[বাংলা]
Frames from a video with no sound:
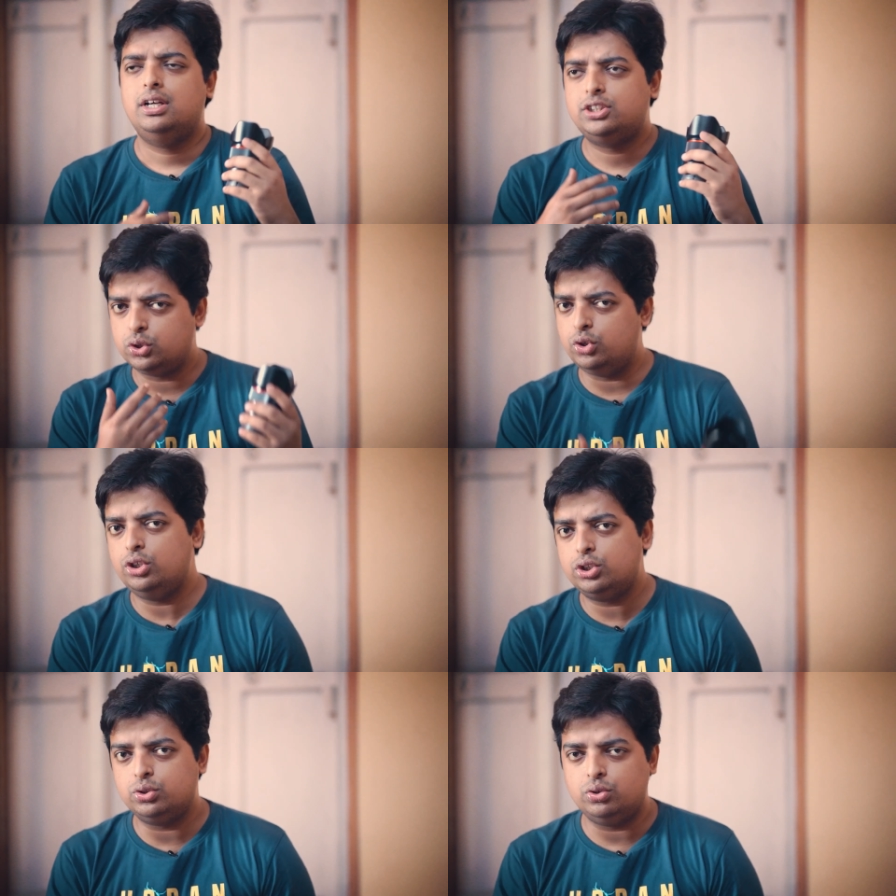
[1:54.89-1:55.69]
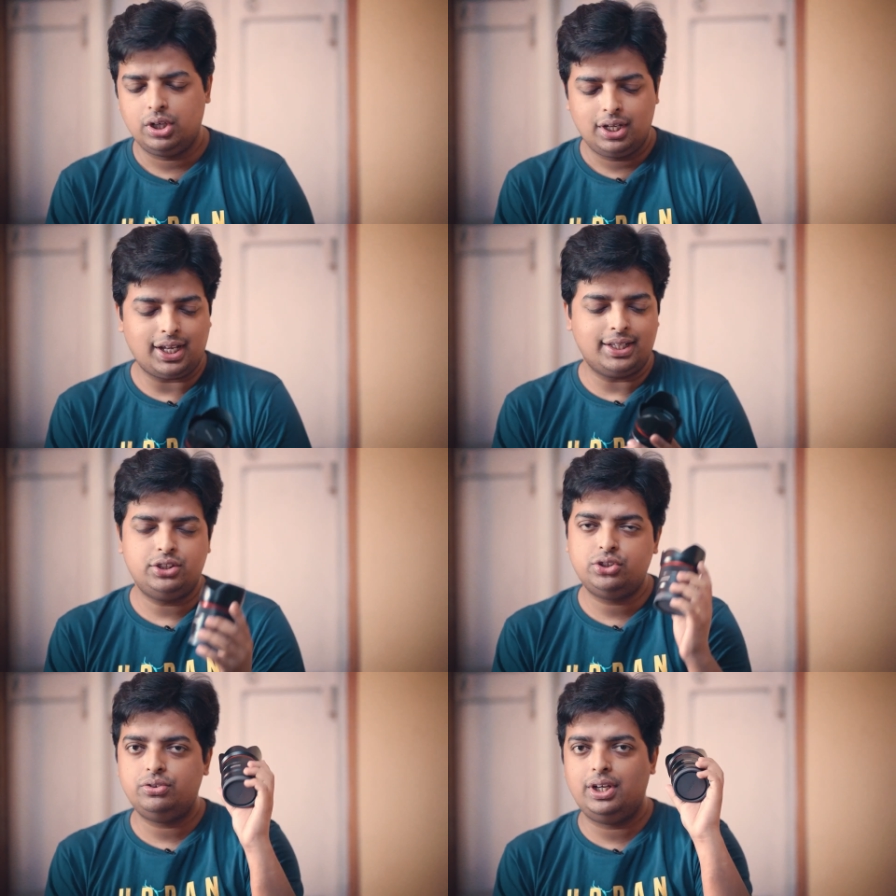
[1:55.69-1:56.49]
স্টুডিও শ্যুট তাদের
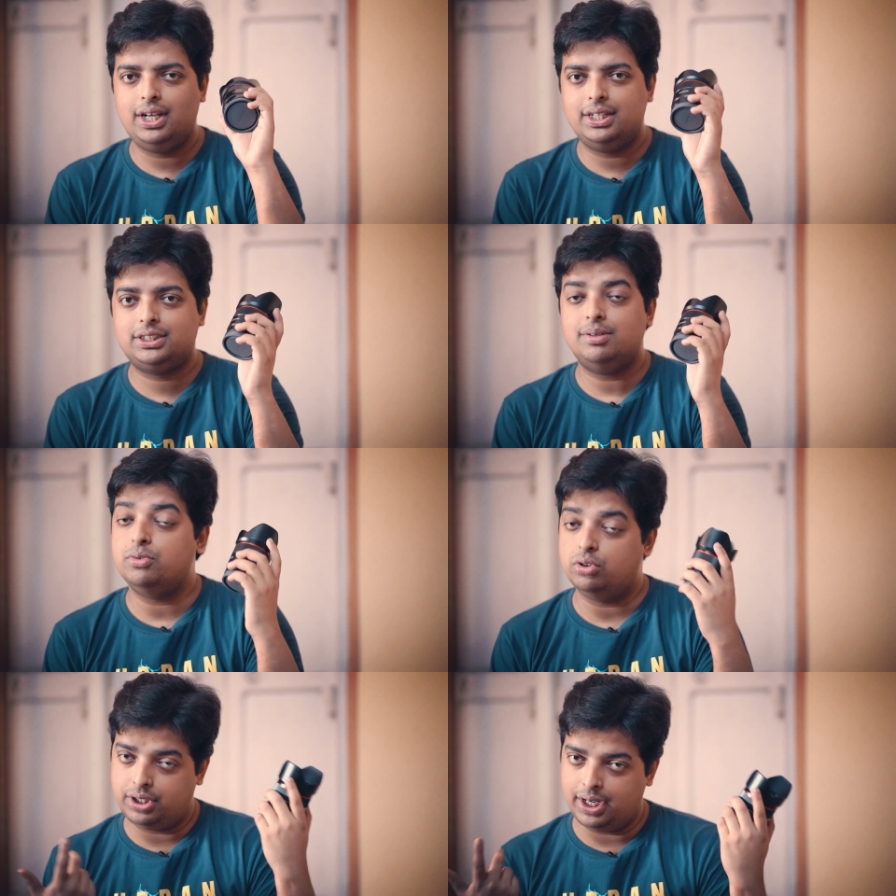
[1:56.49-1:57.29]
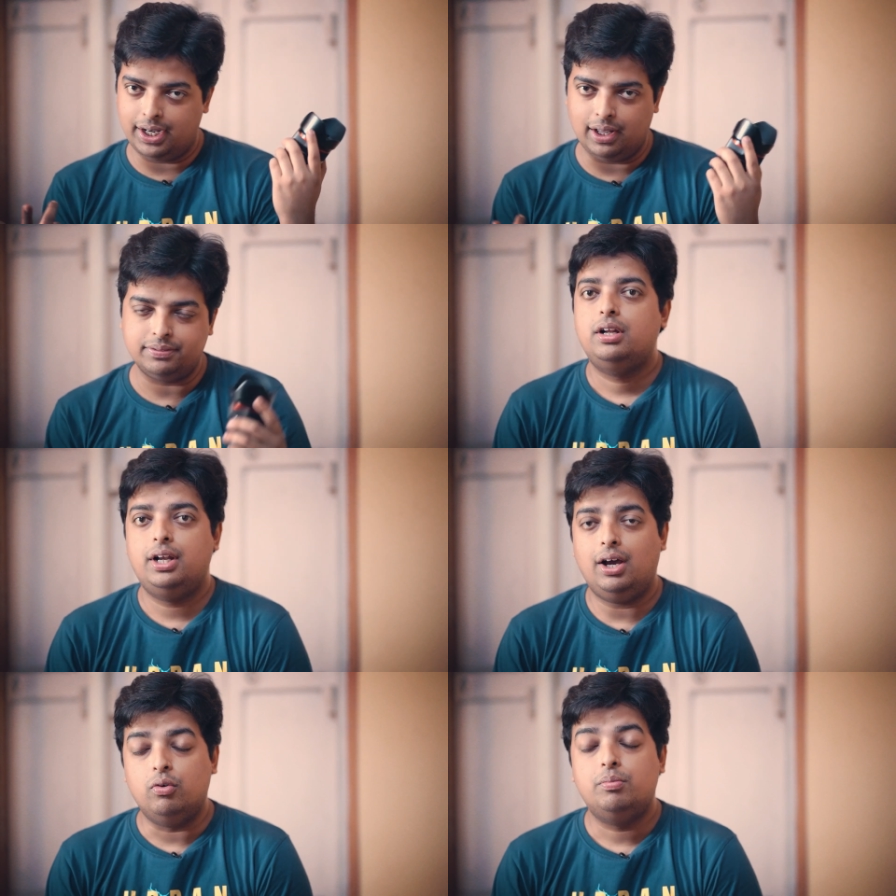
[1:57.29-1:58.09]
জন্য এই লেন্সটা মোর দ্যান এনাফ
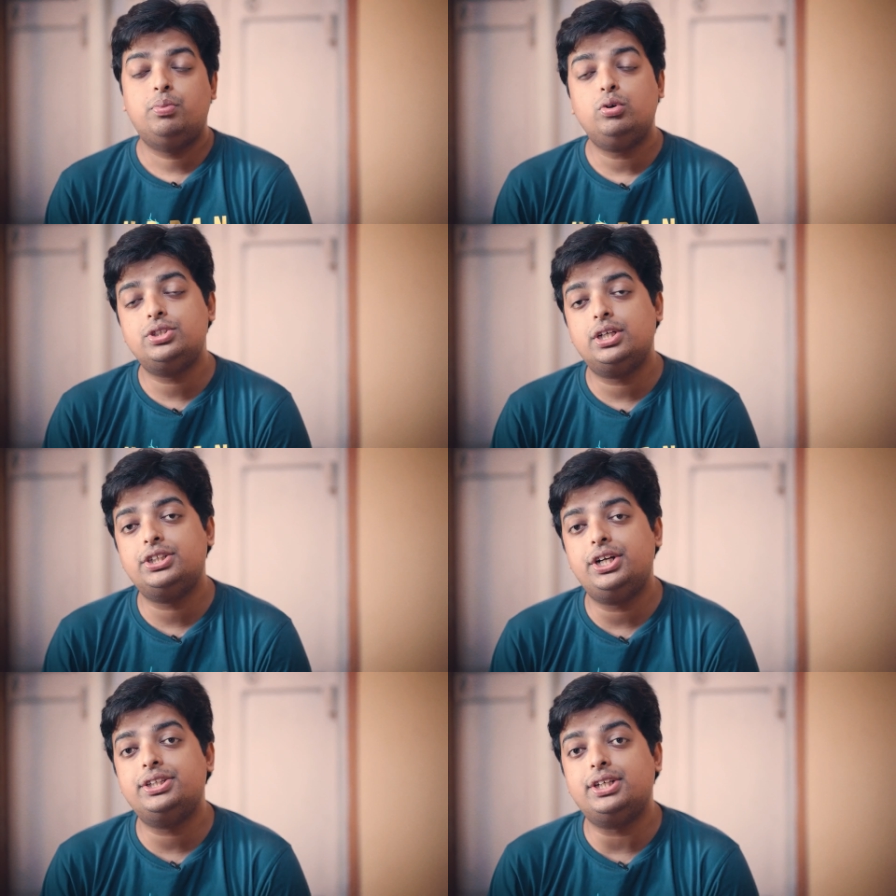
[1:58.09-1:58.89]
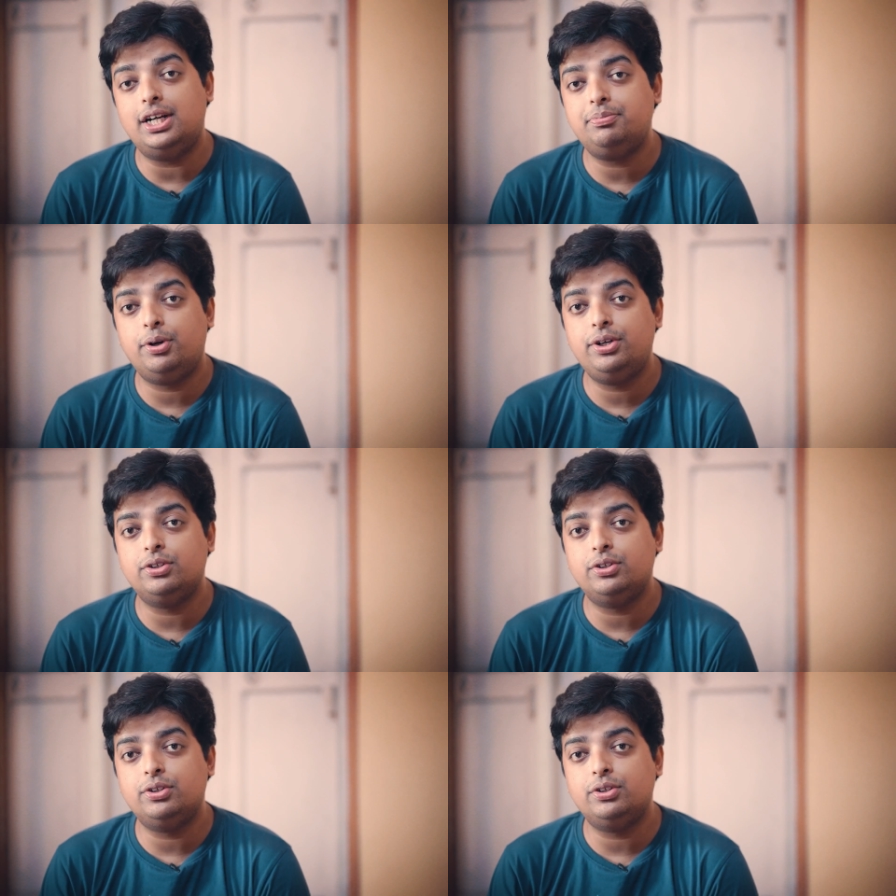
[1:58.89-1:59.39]
নাও প্রো সেকশনের থার্ড পয়েন্ট